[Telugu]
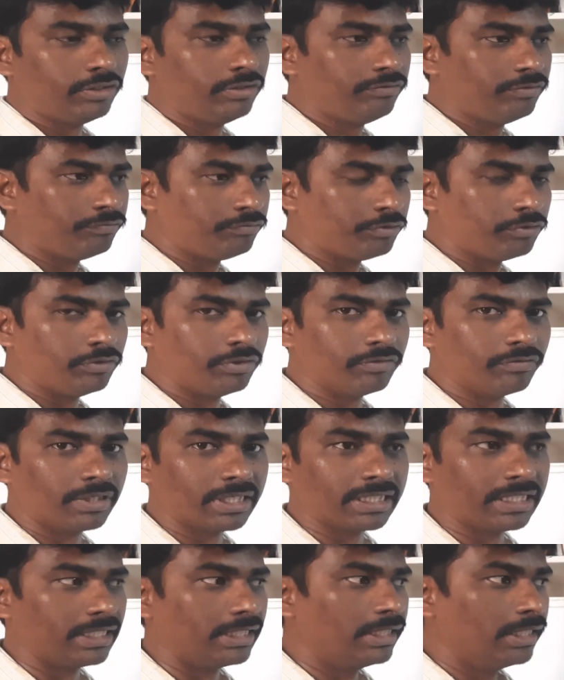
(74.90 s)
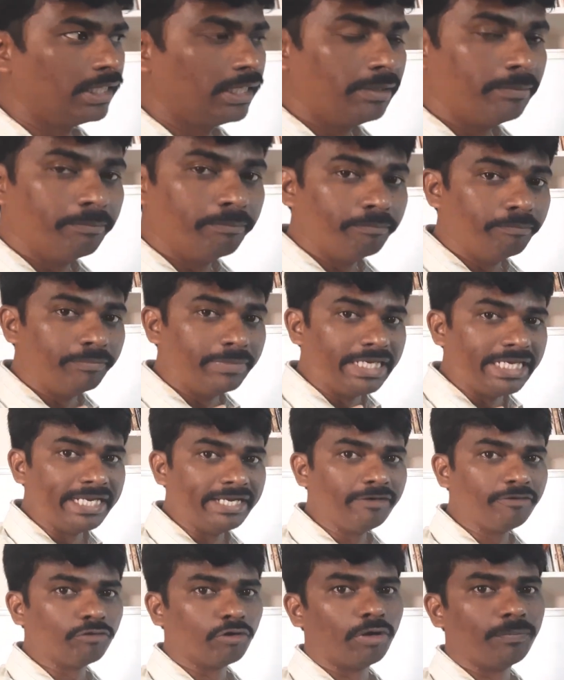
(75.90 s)
యూనిట్ ఫిఫ్త్ యూనిట్ వరకు
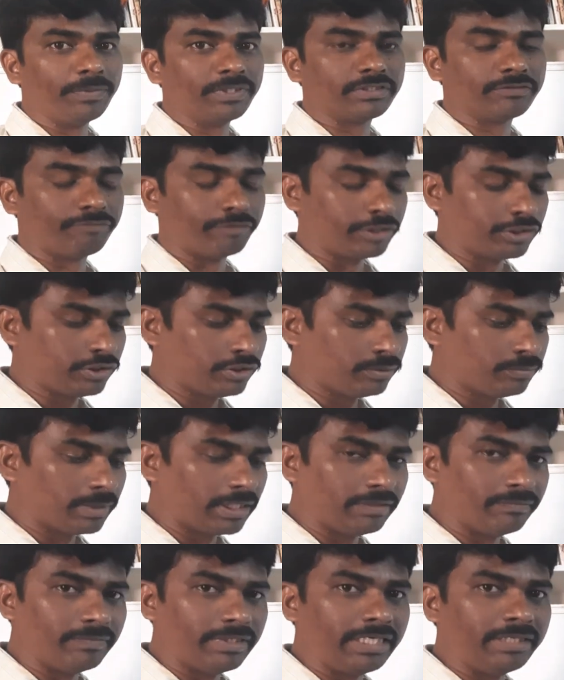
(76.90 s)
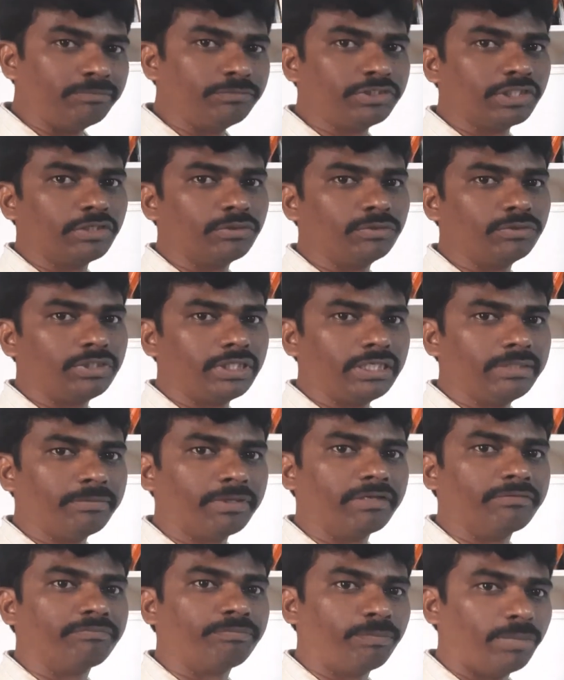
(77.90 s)
మెయిన్ టాపిక్స్ ఫస్ట్ మనం ఏం చదివితే
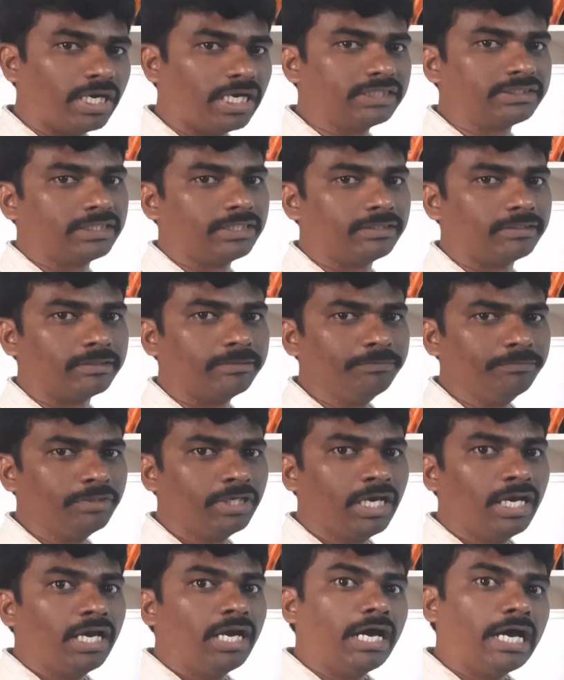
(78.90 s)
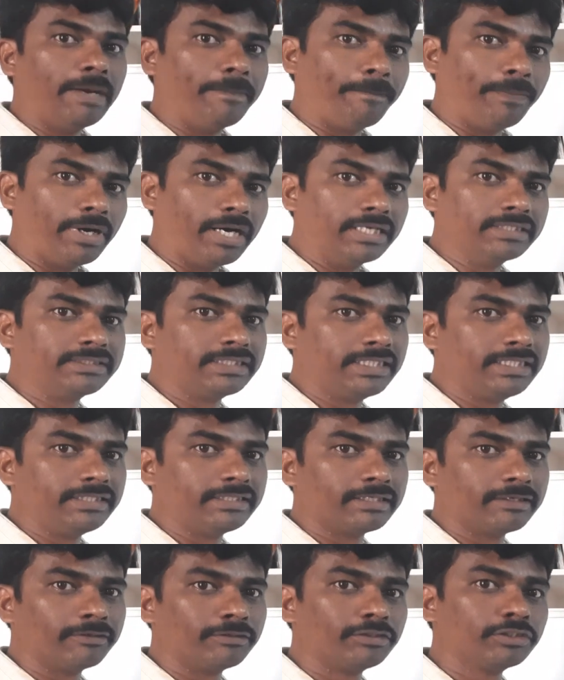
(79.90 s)
మనం పాస్ అవుతాం ఆ పాస్ అయిన
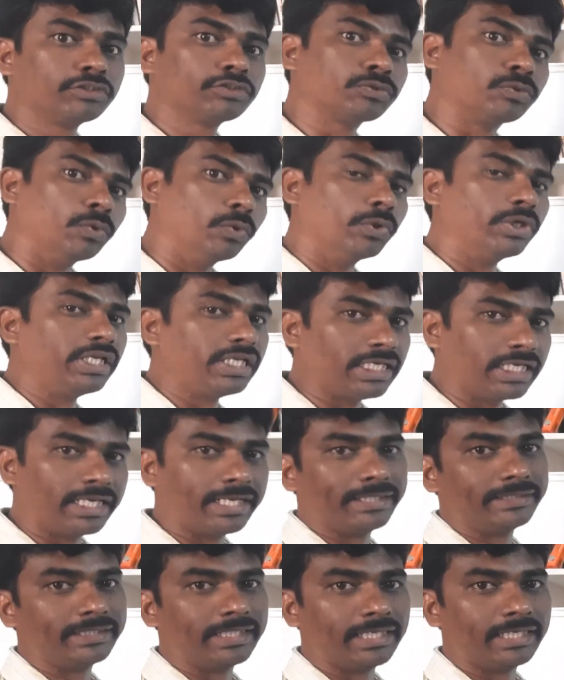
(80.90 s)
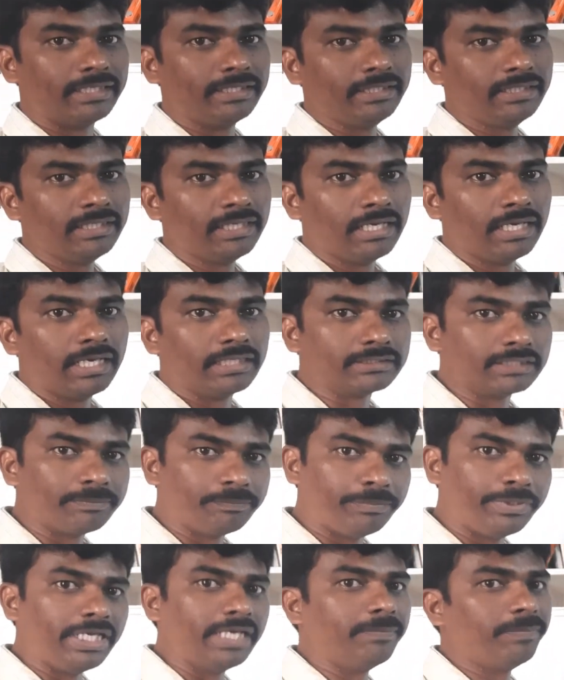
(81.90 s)
తర్వాత స్కోరింగ్ ఎలా చేయాలి అసలు
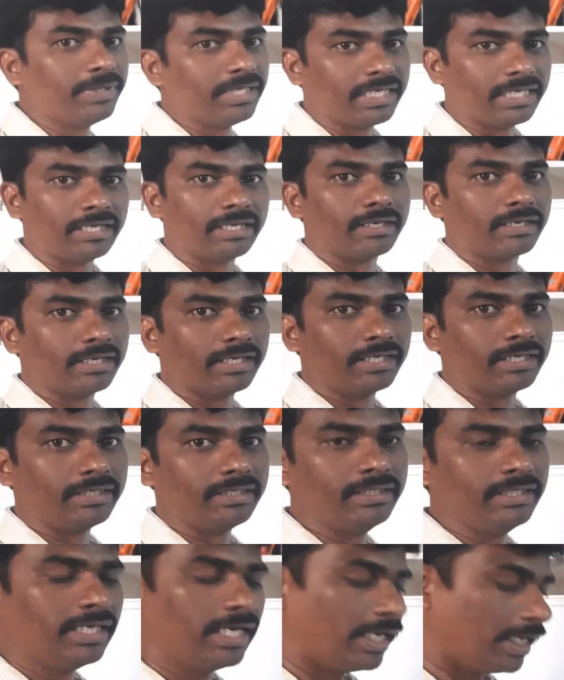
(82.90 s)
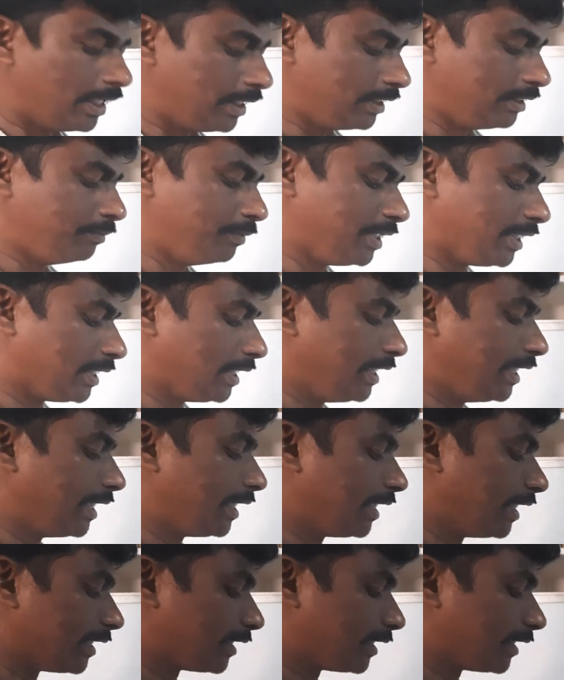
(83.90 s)
పేపర్ ఎలా రాయాలి అనేది మీకు క్లియర్గా